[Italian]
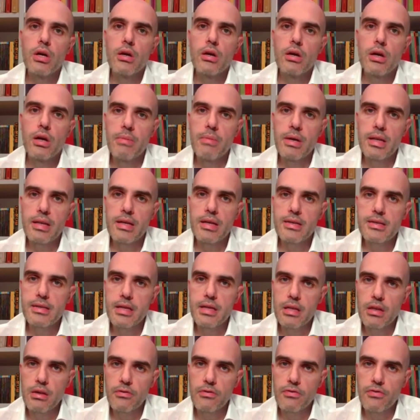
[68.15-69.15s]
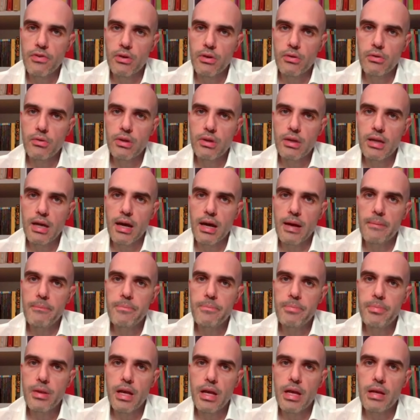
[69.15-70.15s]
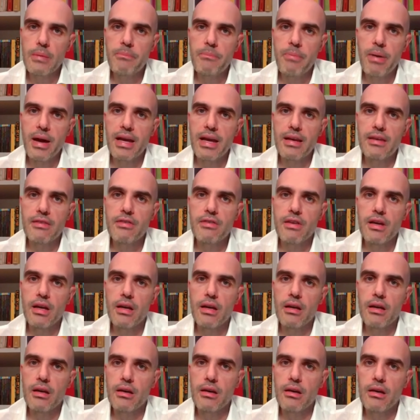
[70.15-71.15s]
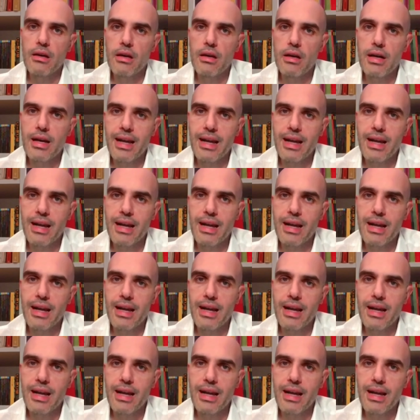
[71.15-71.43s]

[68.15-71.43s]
che mettesse in difficoltà il paese eh,